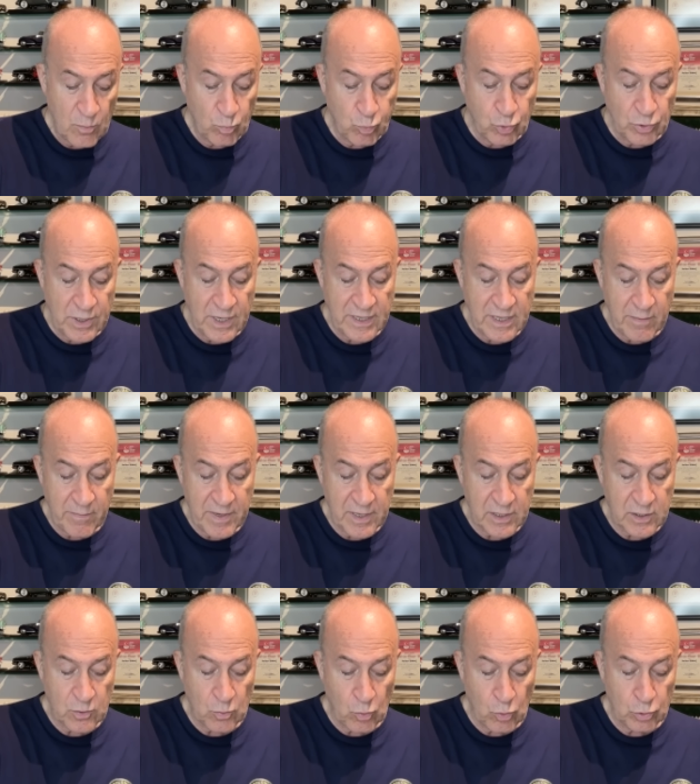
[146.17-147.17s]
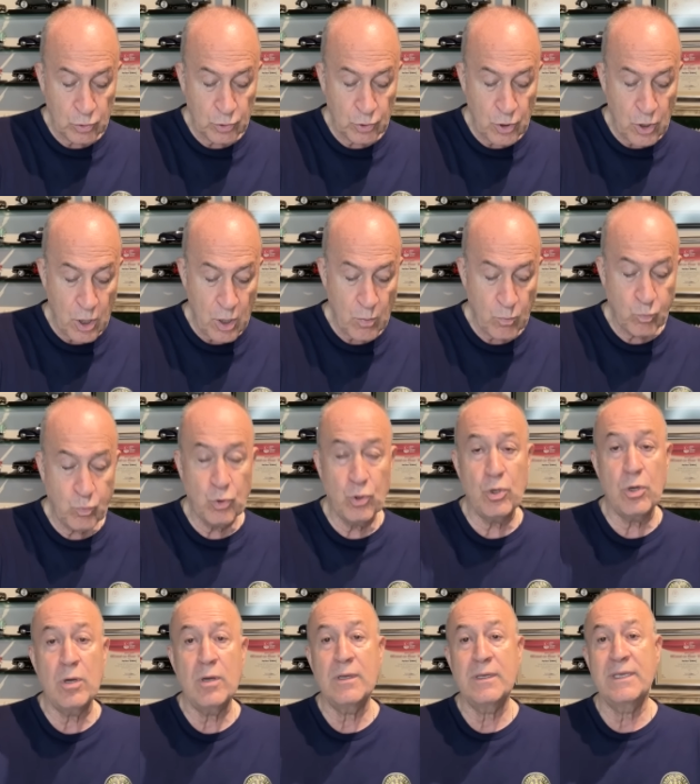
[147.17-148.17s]
Bu ne demek oluyor?
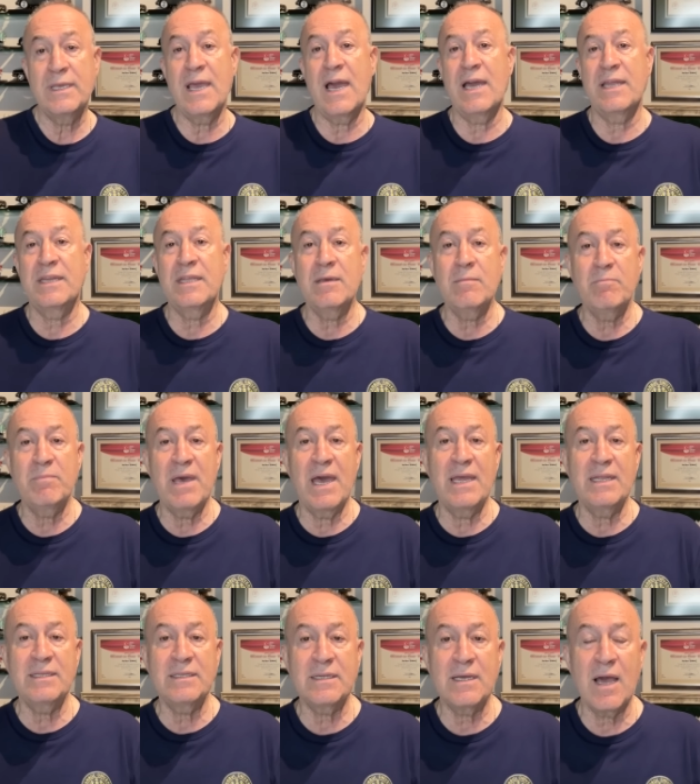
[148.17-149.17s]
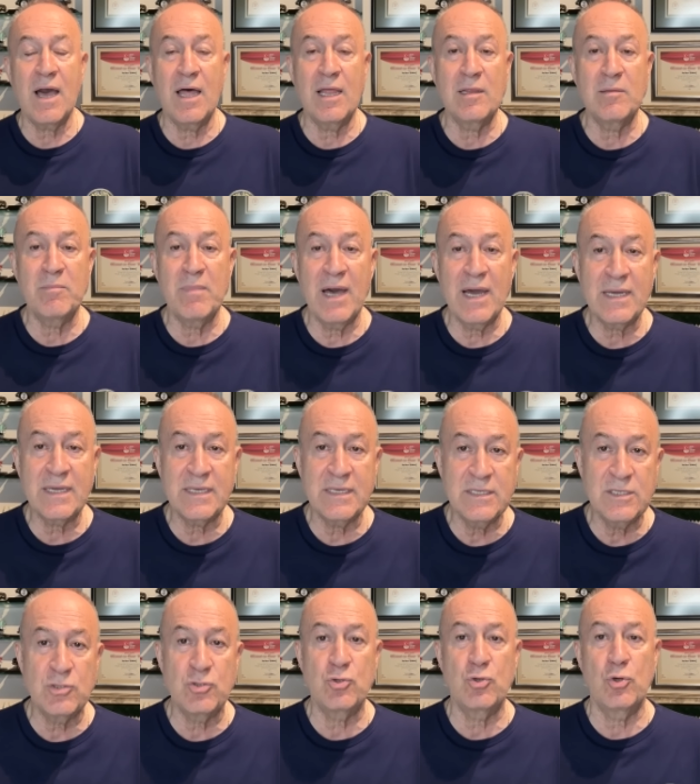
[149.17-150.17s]
Bu yani ben kalmak
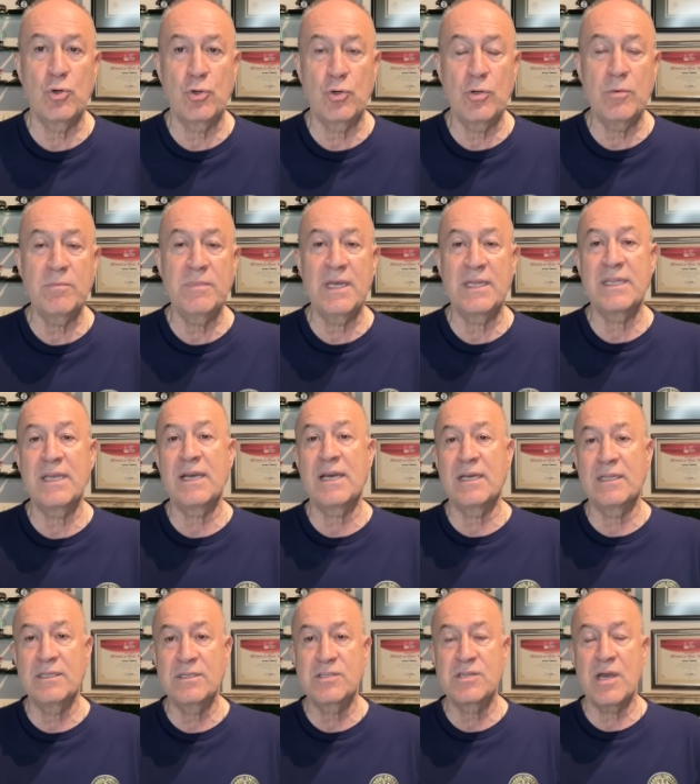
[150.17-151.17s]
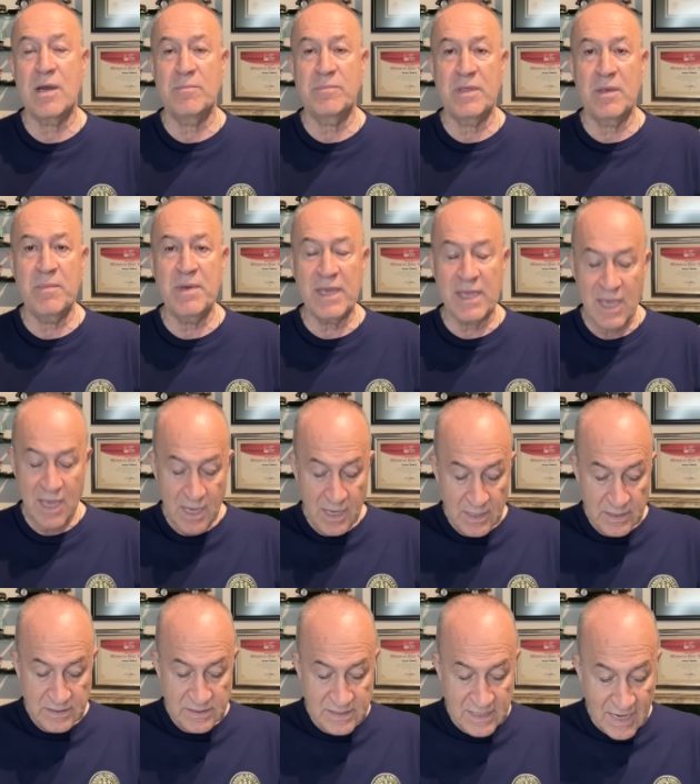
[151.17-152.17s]
istiyorum ya da kalacağım demek.
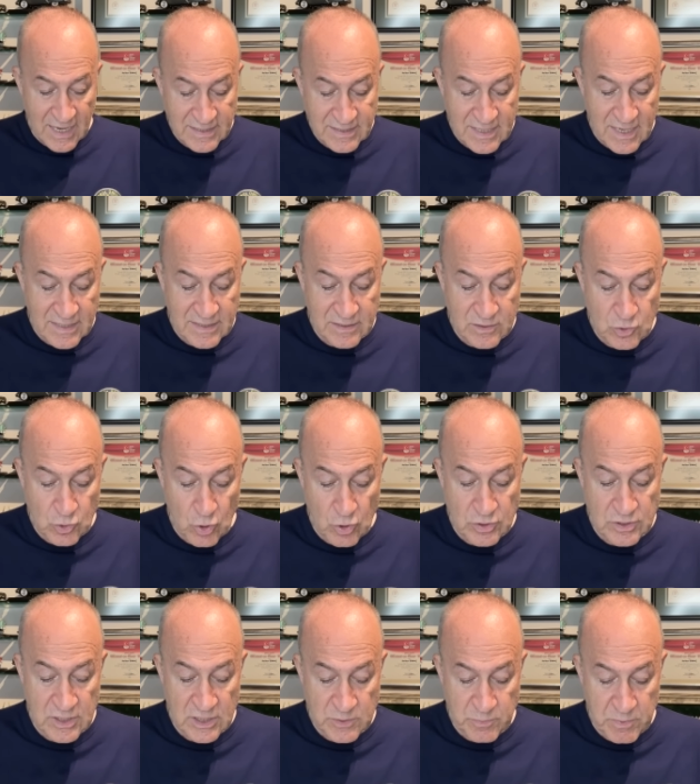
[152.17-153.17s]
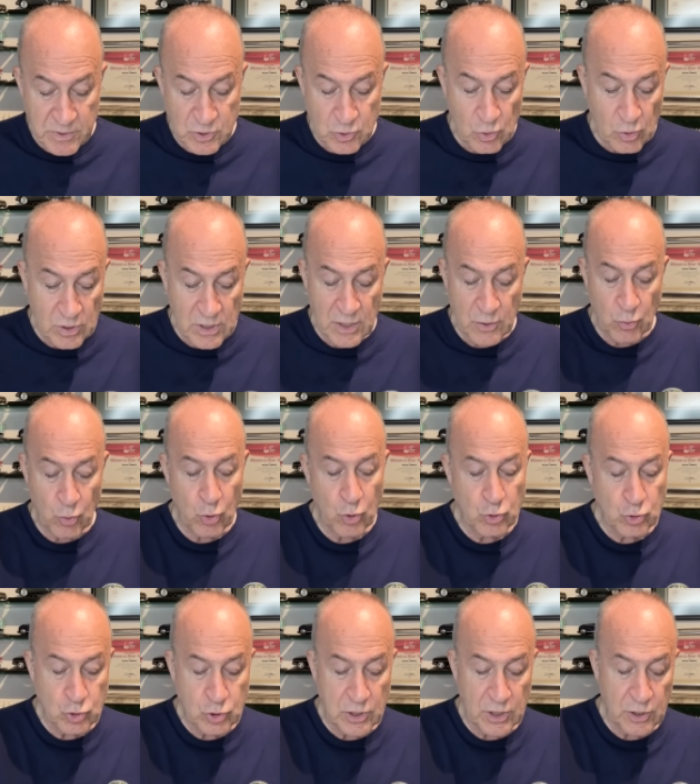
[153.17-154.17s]
Zaten sözleşmesi olan
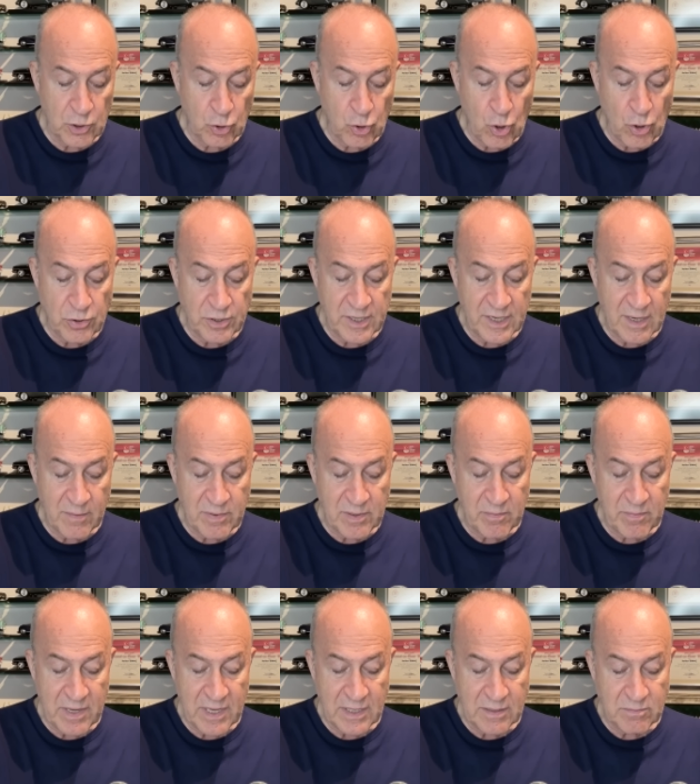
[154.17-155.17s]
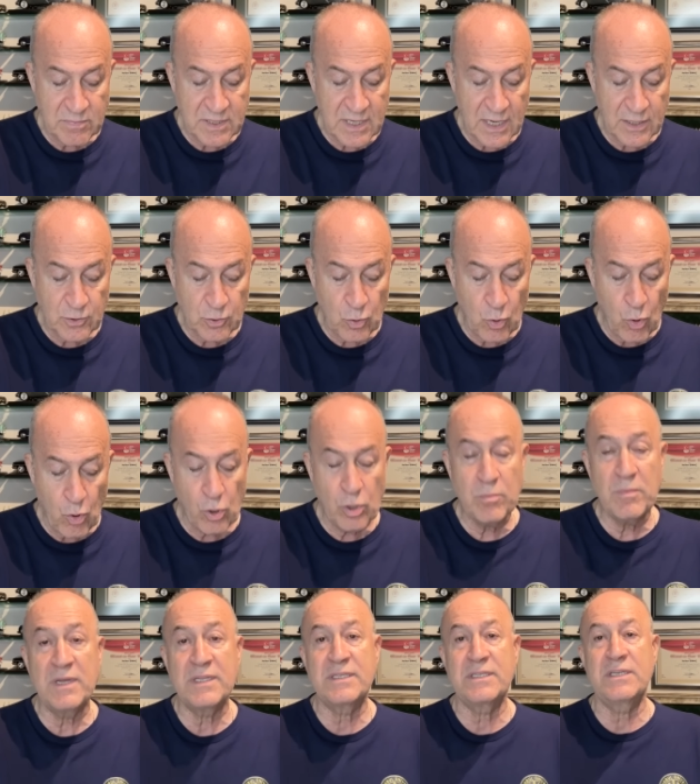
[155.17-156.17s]
oyuncuları gönderebilme imkanı
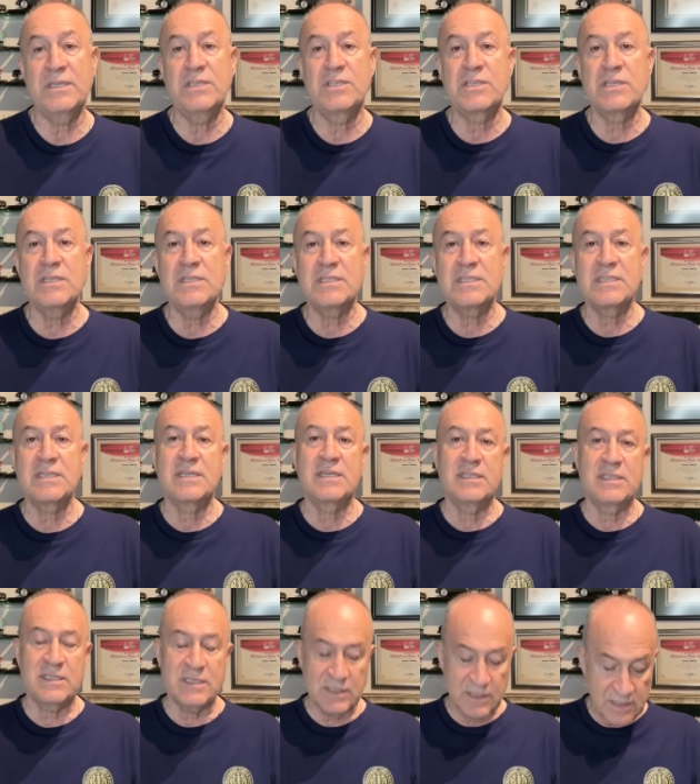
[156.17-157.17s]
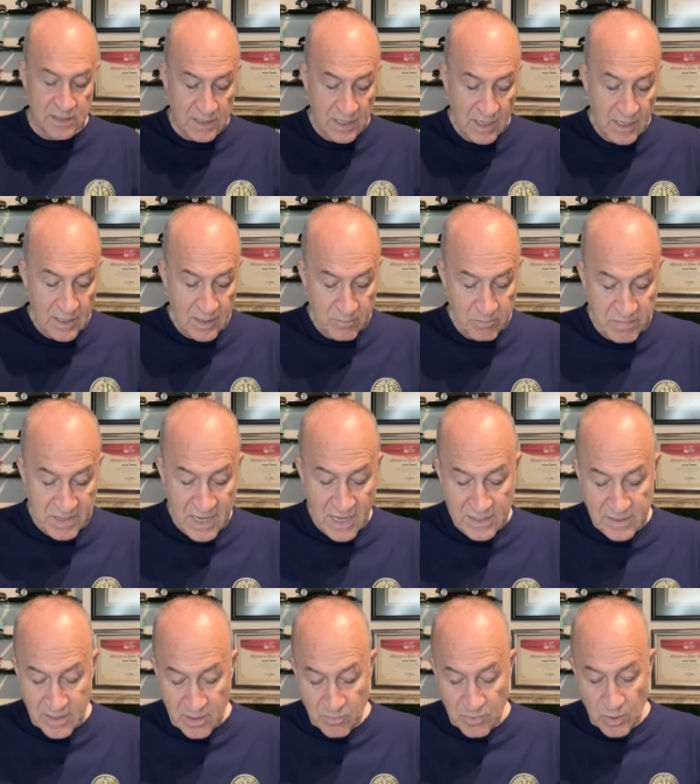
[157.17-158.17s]
olmadığı için sıkıntının bir
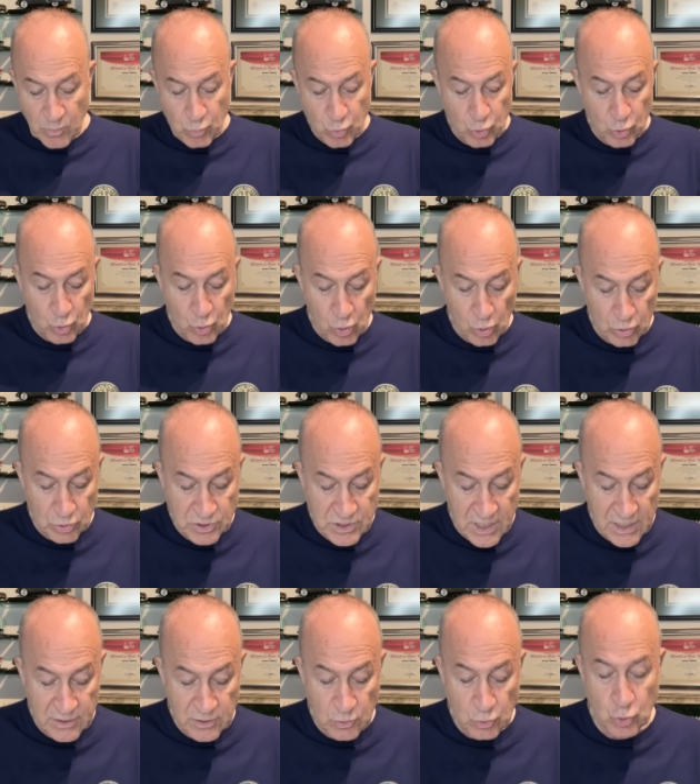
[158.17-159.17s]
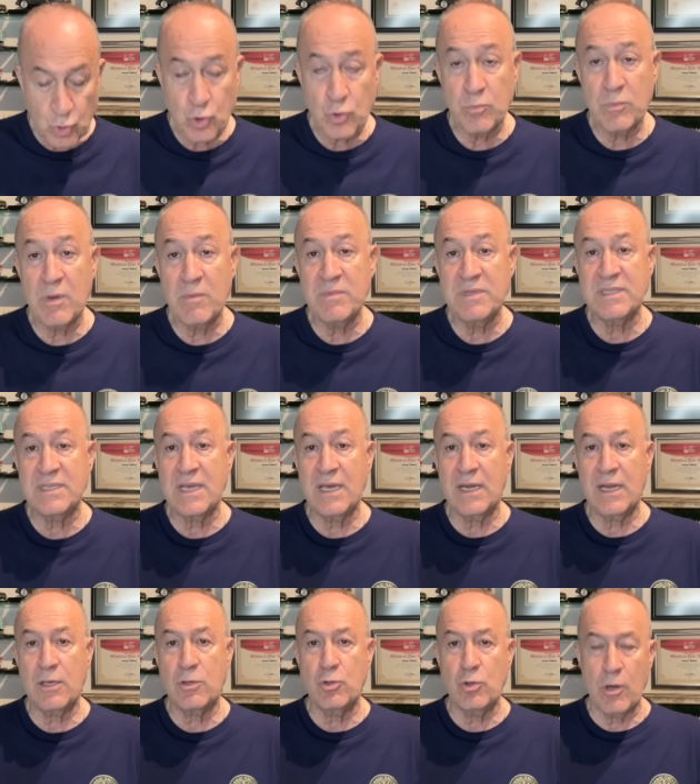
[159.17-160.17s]
anlamda büyük olacağını düşünmemiz
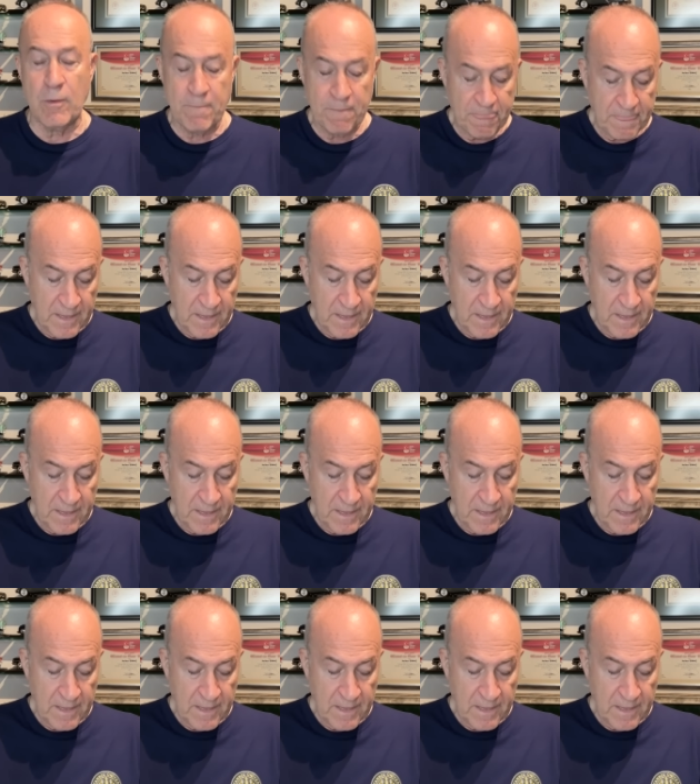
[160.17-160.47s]
gerekiyor.